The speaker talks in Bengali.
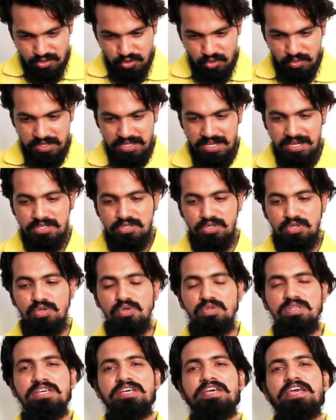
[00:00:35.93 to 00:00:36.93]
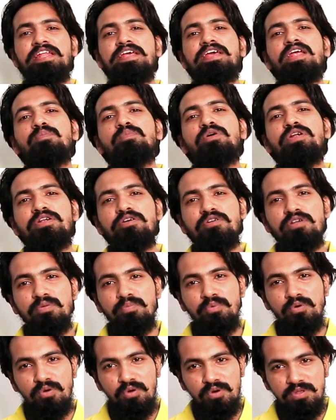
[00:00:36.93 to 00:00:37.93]
সুবিধার জন্য দি কেরিয়ার মেন্টরের
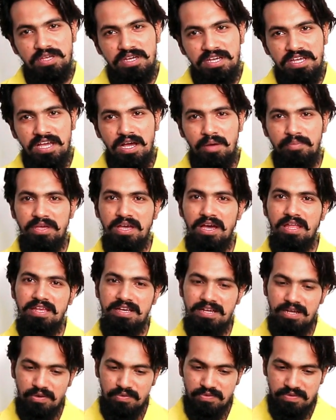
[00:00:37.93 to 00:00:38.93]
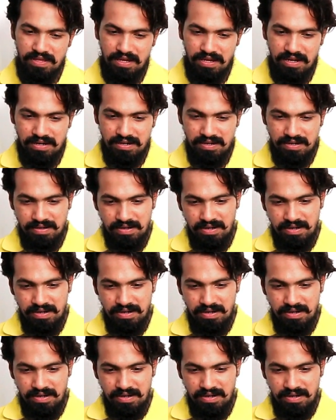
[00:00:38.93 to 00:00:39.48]
পক্ষ থেকে আমি আলী কাউসার